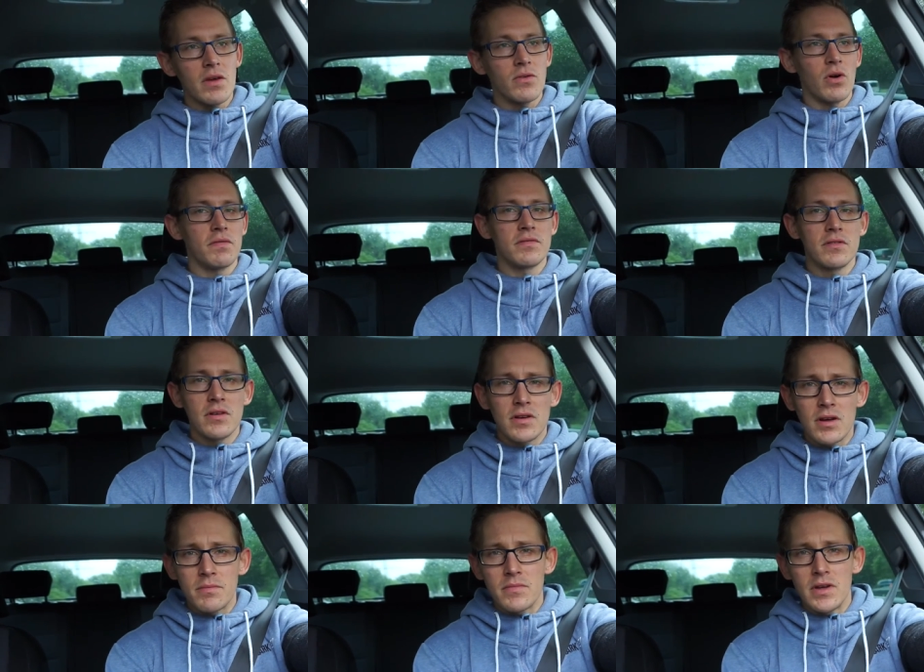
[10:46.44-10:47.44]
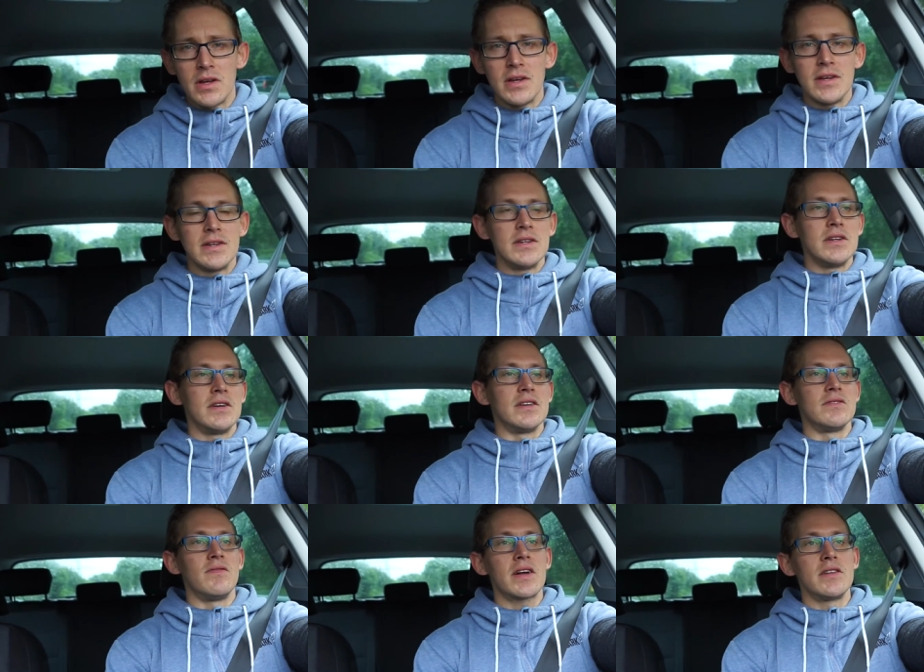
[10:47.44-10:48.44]
Ich hoffe, ähm,
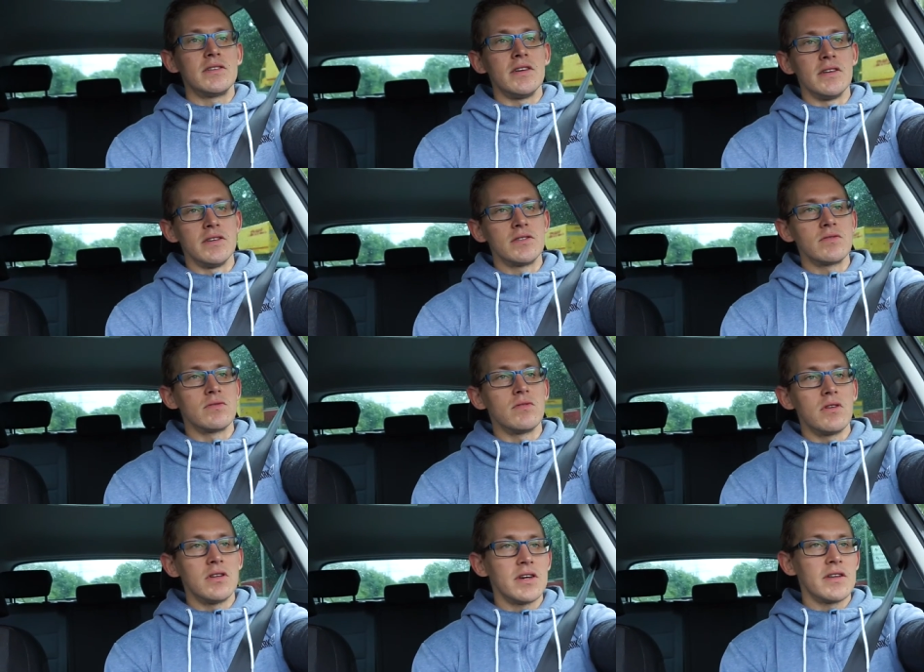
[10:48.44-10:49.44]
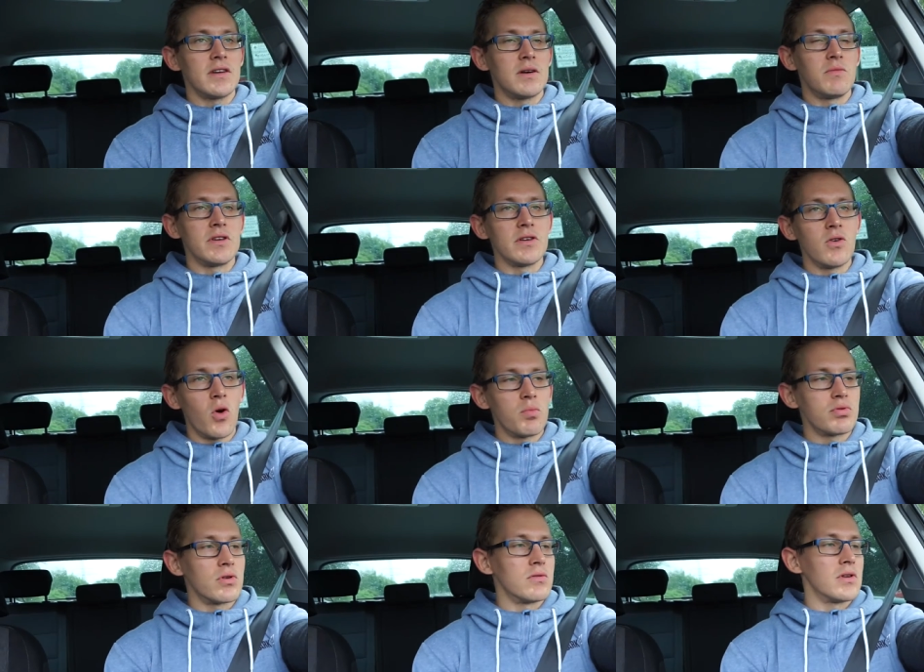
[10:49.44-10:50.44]
es wackelt hier nicht zu doll. Ich hatte ja einmal die
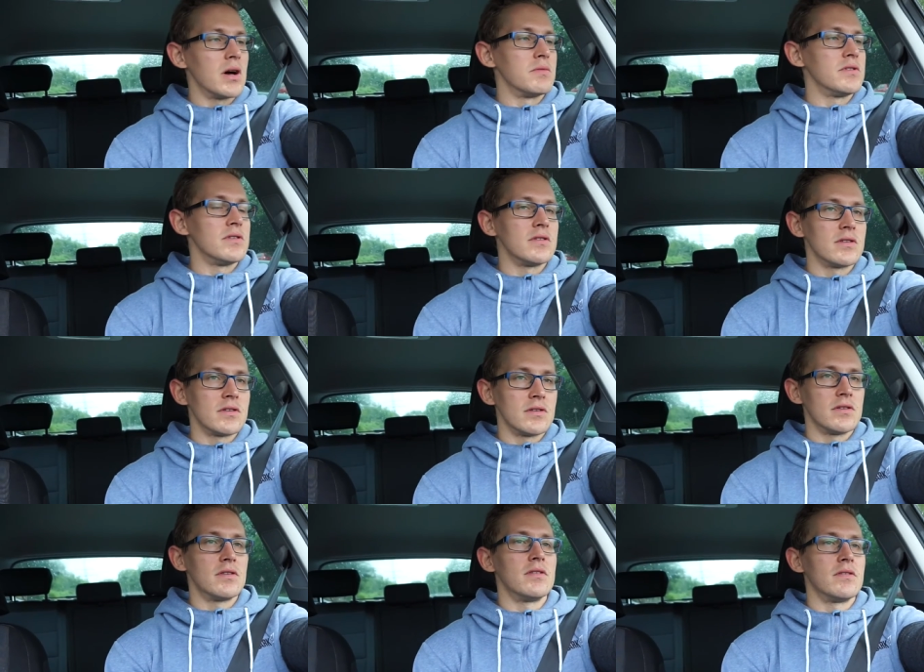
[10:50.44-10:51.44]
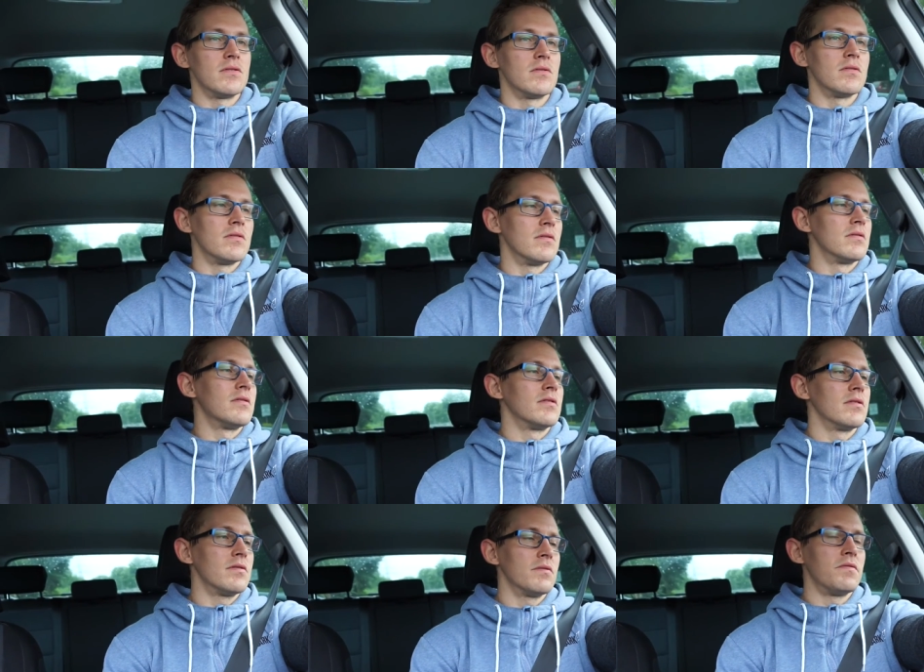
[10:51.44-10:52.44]
GoPro, da habe ich hier äh, so ein
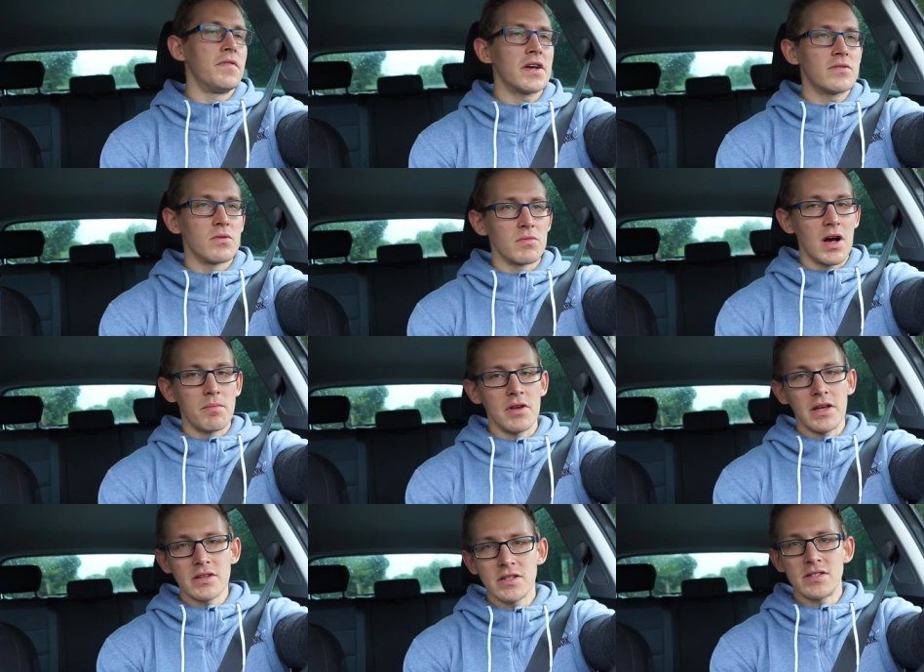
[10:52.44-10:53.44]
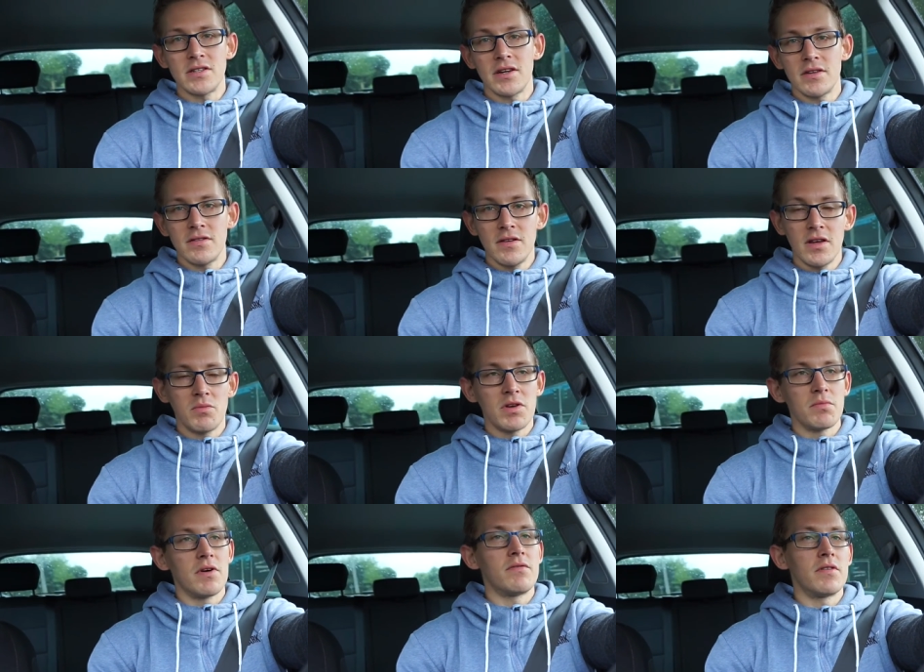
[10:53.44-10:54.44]
Fixum gehabt links. Jetzt halt seht ihr
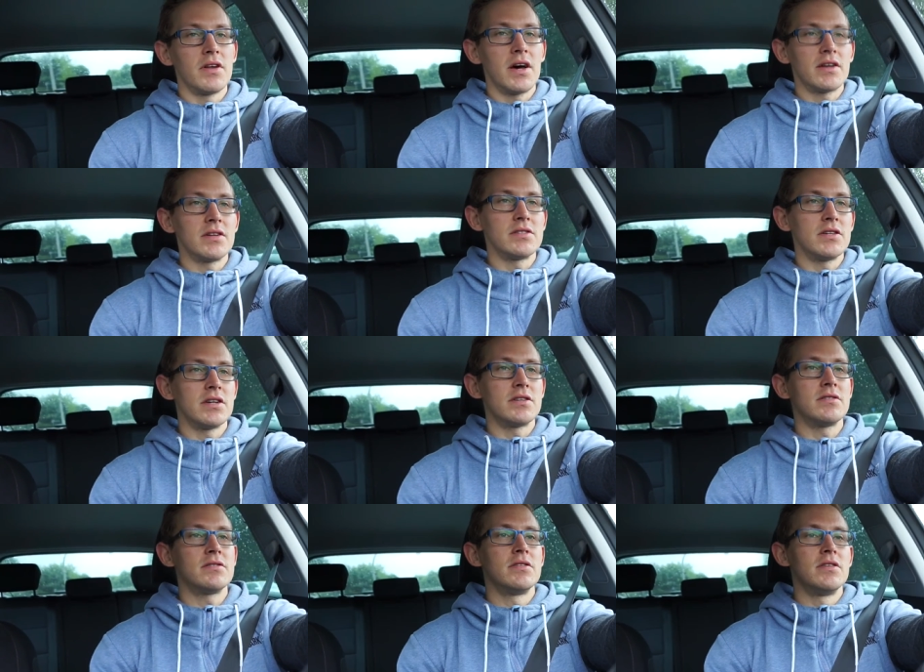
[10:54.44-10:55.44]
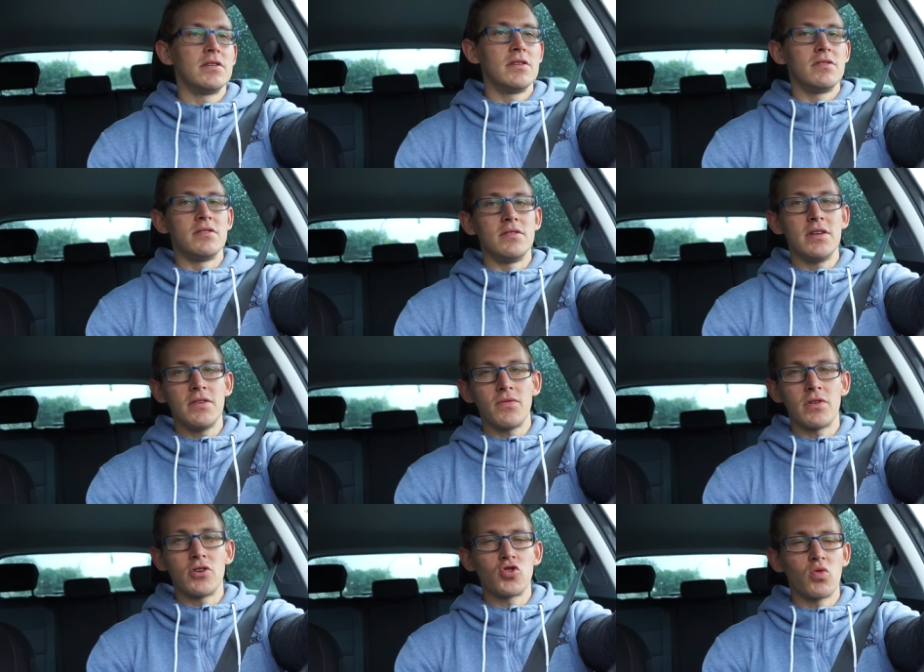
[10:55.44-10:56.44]
mich mal von der anderen Seite, nicht
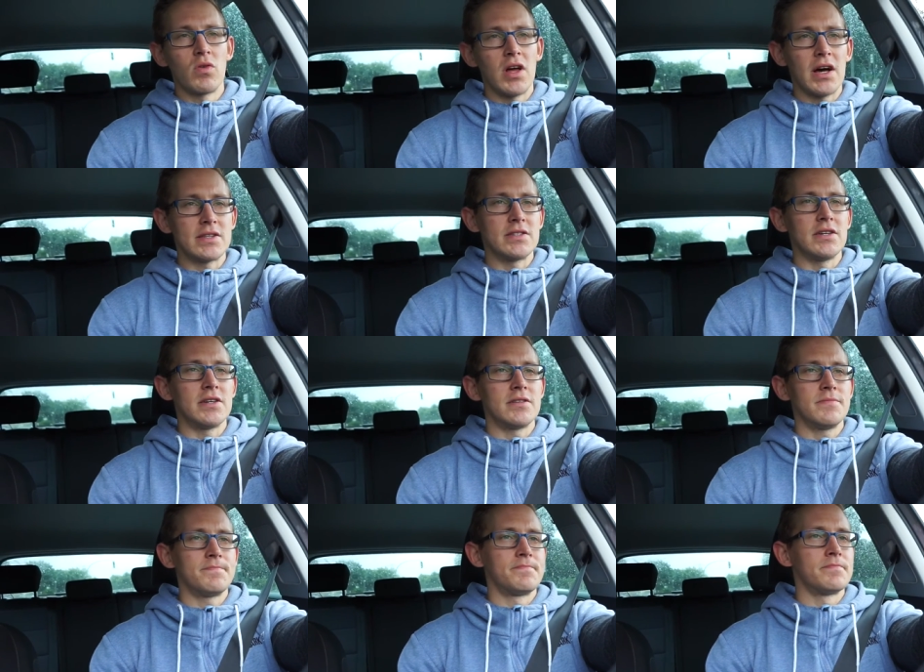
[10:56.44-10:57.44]
von der Schokoladenseite.